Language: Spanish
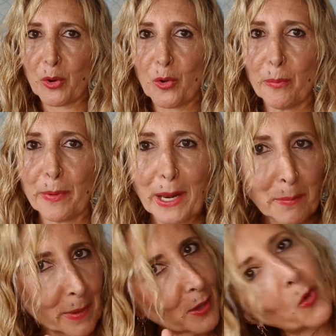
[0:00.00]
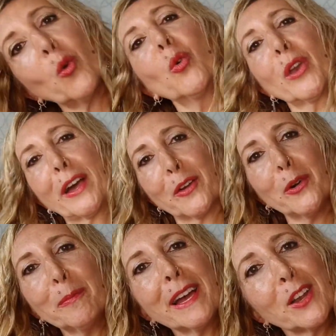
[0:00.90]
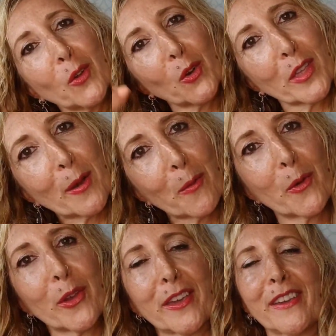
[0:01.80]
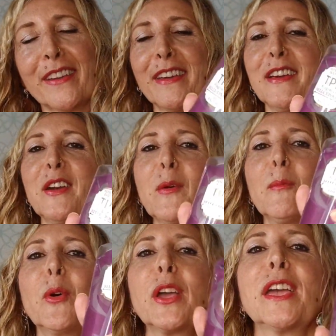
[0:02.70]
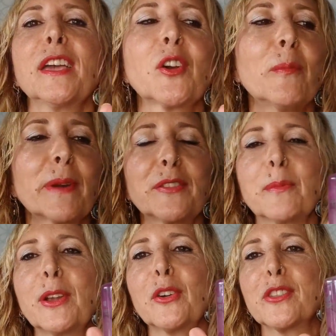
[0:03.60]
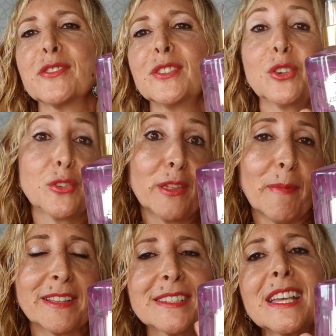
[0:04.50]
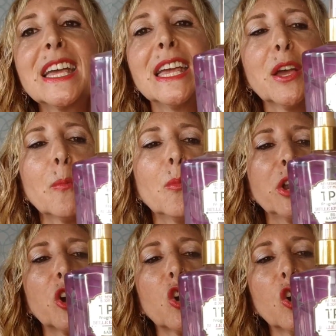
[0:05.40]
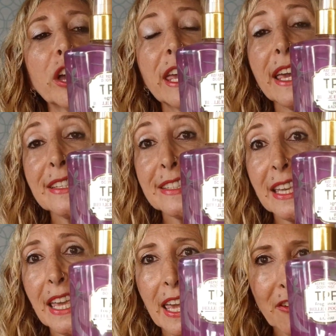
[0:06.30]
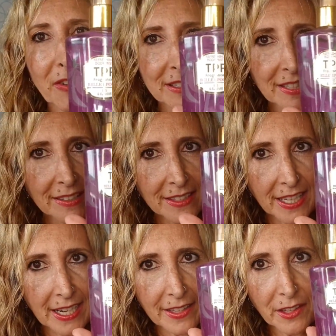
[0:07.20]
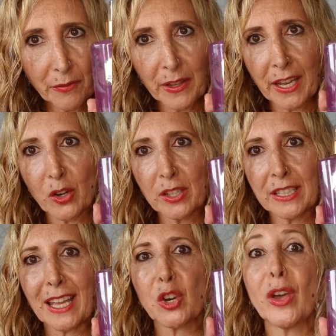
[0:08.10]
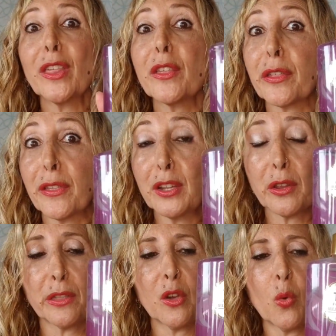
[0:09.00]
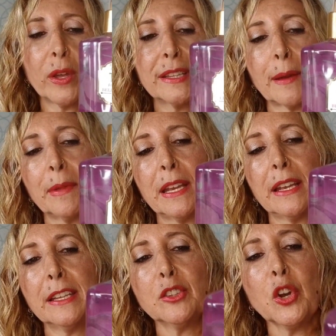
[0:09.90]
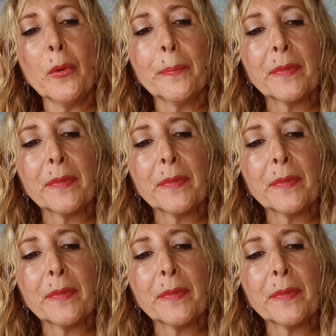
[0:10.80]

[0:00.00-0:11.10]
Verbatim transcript: por comprarme un aroma y luego ya voy, voy comprándome los, los demás. Bueno, cogí este, es bastante grande, fijaros el tarro, es de 250 mililitros